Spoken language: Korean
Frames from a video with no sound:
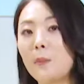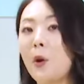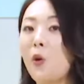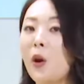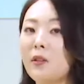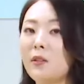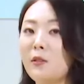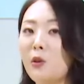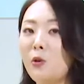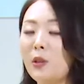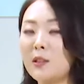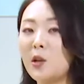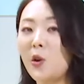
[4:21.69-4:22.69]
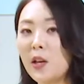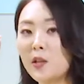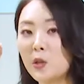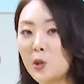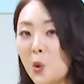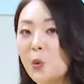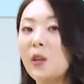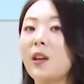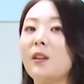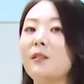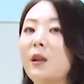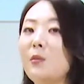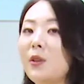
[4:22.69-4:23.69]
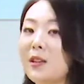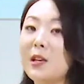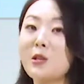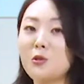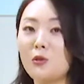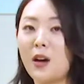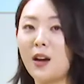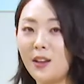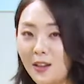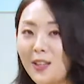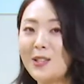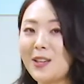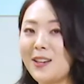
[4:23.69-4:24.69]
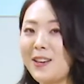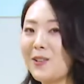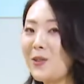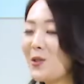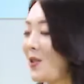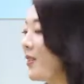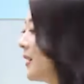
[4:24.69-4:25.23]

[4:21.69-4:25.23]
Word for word: 병 같은 경우 딱 정해져 있는 용기이기 때문에 셀 수가 있잖아요. 그렇죠?